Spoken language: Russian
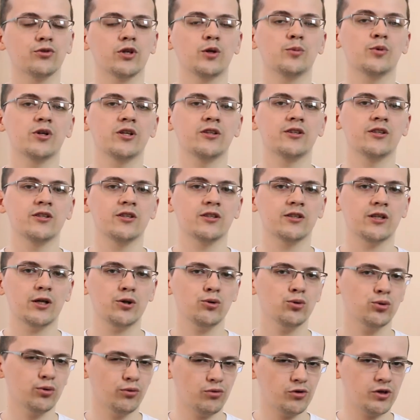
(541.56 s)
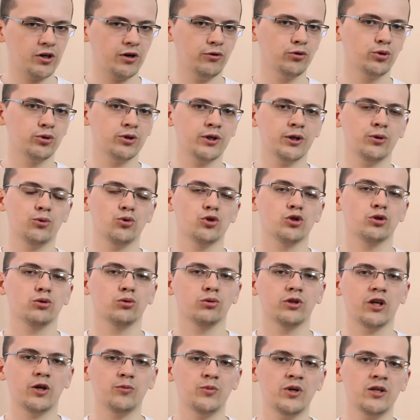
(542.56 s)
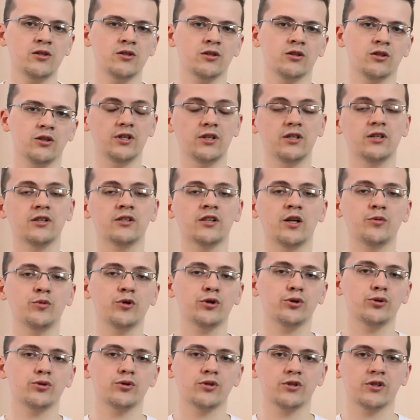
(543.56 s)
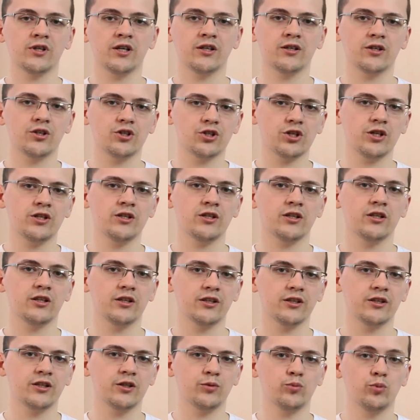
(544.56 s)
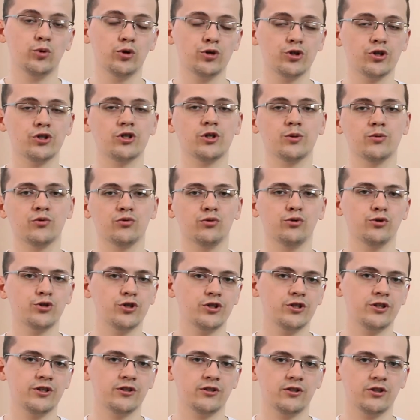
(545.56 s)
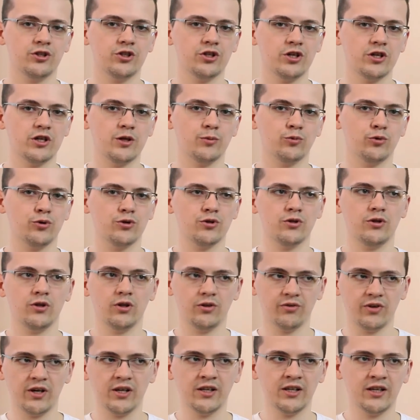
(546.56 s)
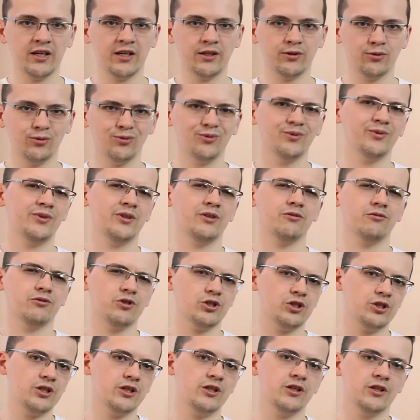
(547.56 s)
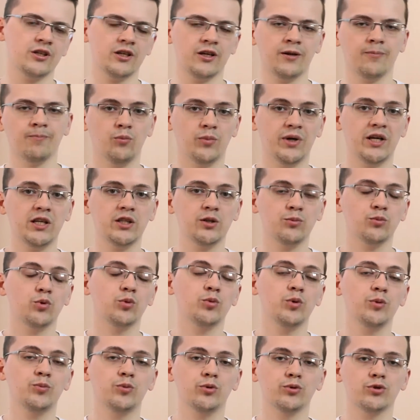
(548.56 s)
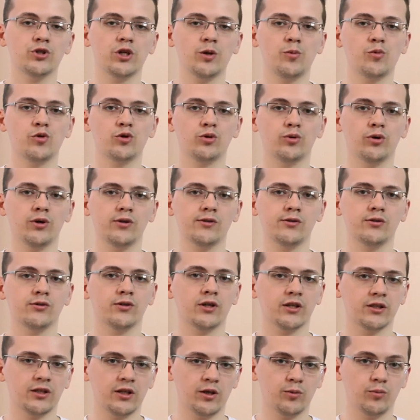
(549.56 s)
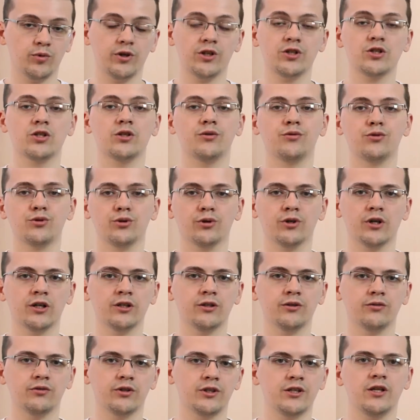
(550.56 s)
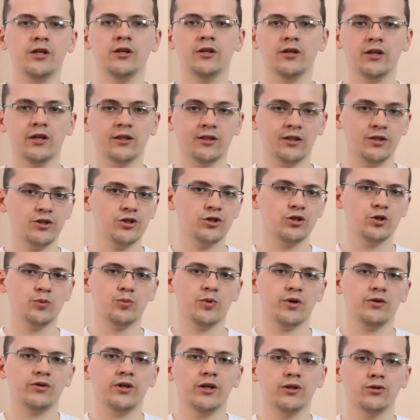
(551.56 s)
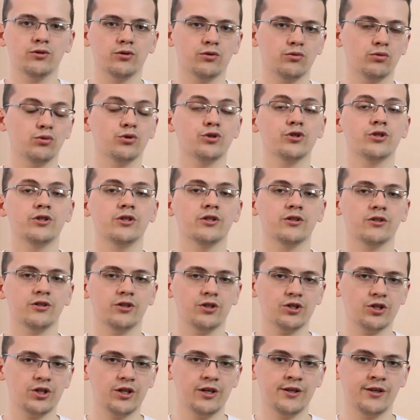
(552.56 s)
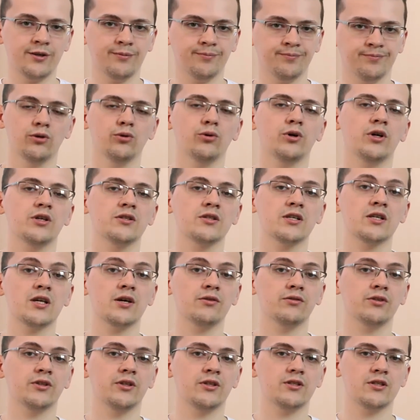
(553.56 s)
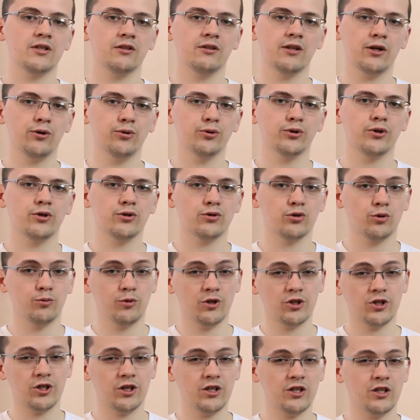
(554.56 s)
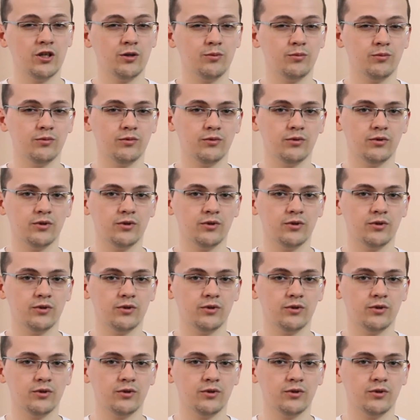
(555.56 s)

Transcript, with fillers: фреймрейта не дают, но все равно так уже туда метят и рекламируется как решение для игры больше, чем с Full HD разрешением, то есть 2К, ну и в 4К. Поэтому мы получаем ситуацию, когда младшие видеокарты в линейке отлично справляются с Full HD разрешением. Ну а заявленные технологии с уменьшением